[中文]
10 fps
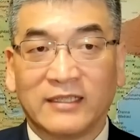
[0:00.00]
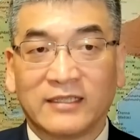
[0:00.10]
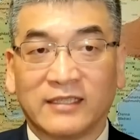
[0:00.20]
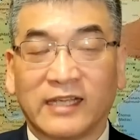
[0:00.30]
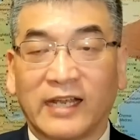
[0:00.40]

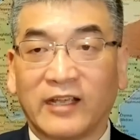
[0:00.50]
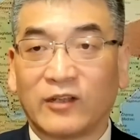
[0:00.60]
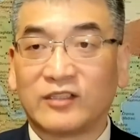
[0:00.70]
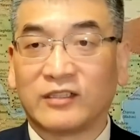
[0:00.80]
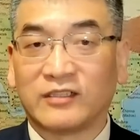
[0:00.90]
现在要
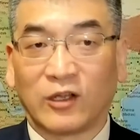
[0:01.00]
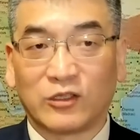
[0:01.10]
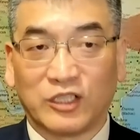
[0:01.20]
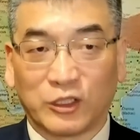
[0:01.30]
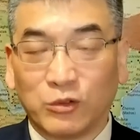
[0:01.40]
解要
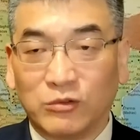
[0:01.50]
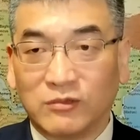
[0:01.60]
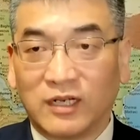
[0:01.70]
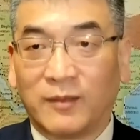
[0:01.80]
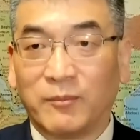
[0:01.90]
解冻
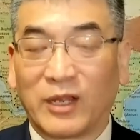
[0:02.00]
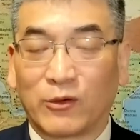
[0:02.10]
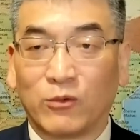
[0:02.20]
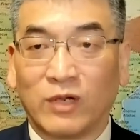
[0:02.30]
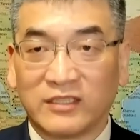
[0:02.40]
啊，美
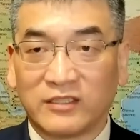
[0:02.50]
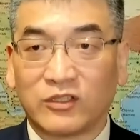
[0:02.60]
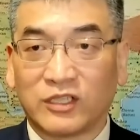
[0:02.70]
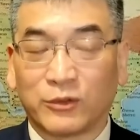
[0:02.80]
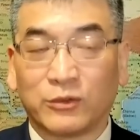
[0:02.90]
中关系要
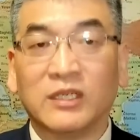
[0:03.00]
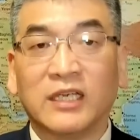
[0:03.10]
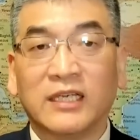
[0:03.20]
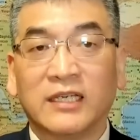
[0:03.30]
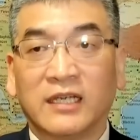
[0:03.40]
解冻，
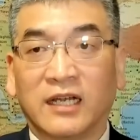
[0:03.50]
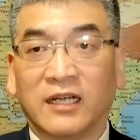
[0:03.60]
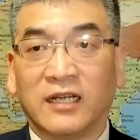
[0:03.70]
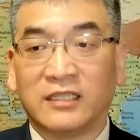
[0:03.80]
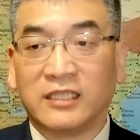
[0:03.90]

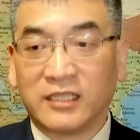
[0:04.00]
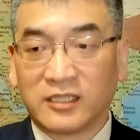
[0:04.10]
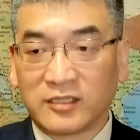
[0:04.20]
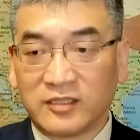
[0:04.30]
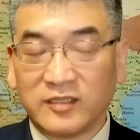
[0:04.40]
呃，一个
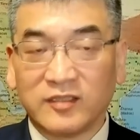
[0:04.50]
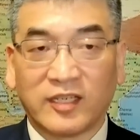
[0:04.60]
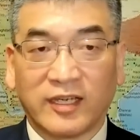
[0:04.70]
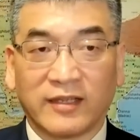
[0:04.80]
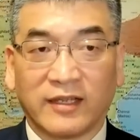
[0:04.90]
是今
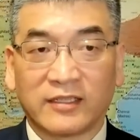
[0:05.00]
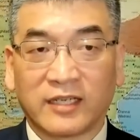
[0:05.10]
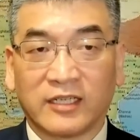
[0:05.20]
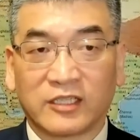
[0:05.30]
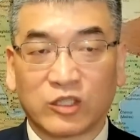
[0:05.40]
天呢
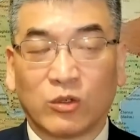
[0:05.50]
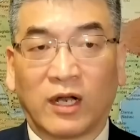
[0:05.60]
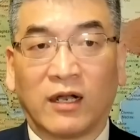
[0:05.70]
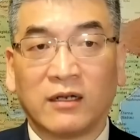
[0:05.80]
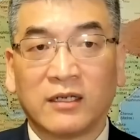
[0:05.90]
这个周
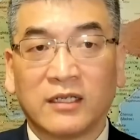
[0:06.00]
二。